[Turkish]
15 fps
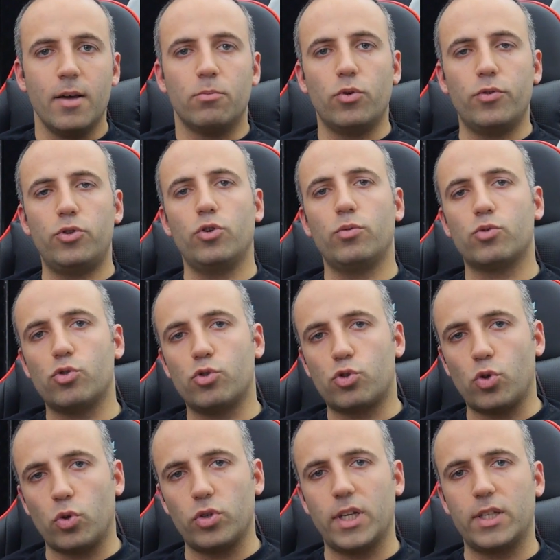Bu videomuzun
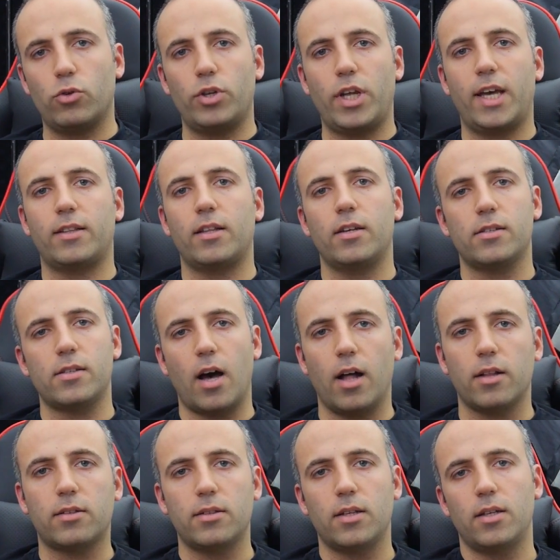sonuna da onu ekleriz.
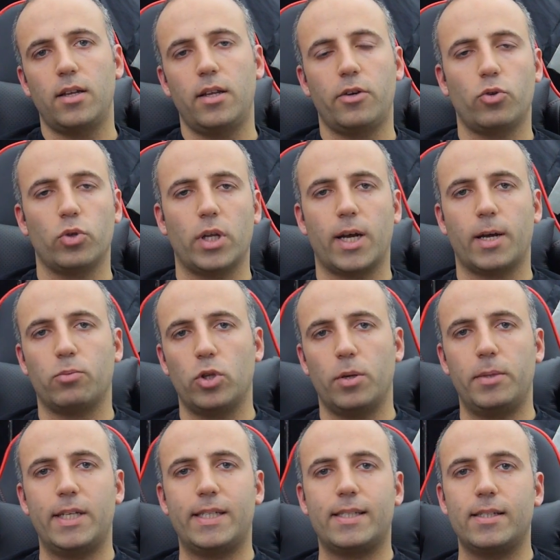Altında da link olarak
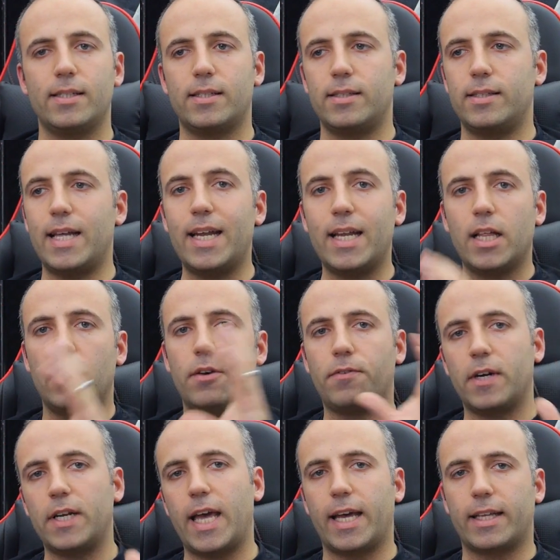bulabilirsiniz. Nerelere
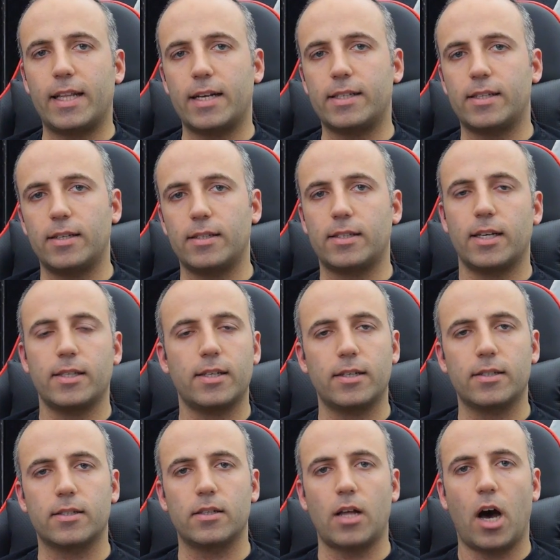fan eklerseniz
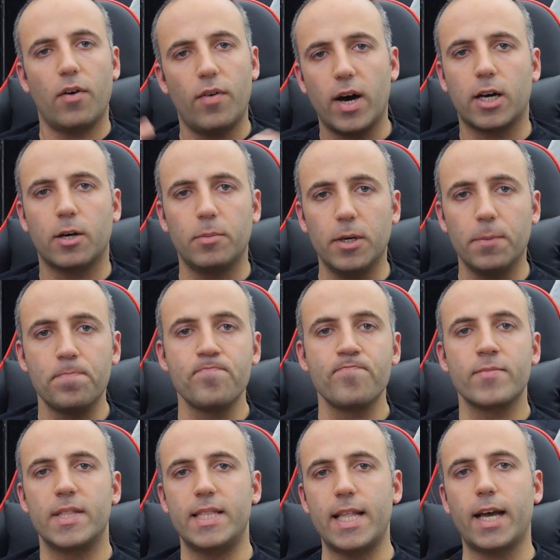kasanızın hava akımı
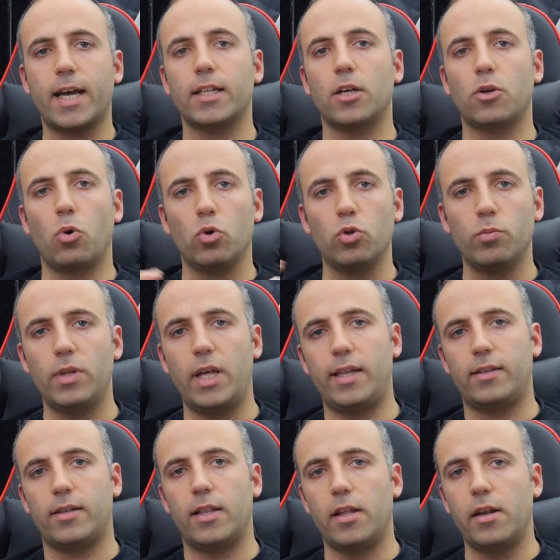ne kadar olumlu
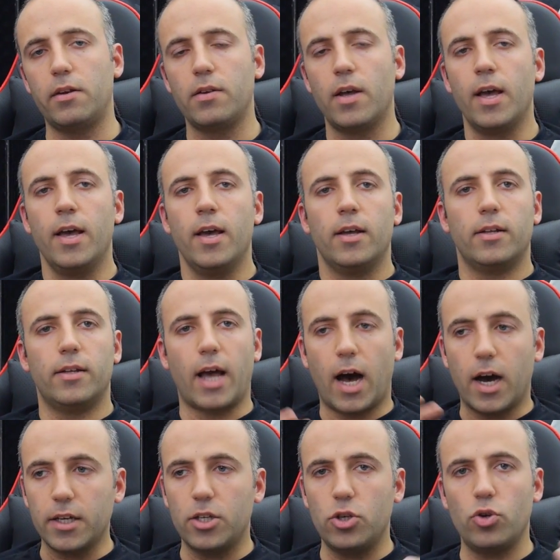etkilenir,
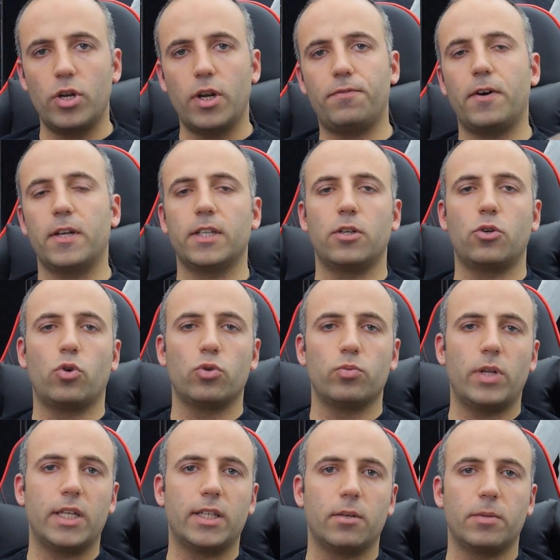hangi yöne fanları
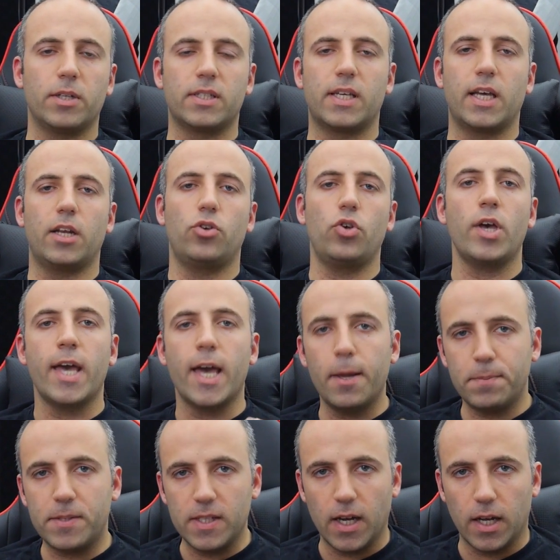konumlandırmanız gerekiyor
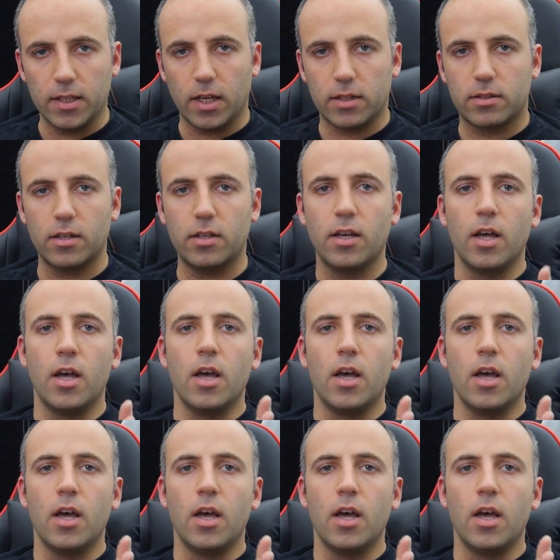hepsini anlattık.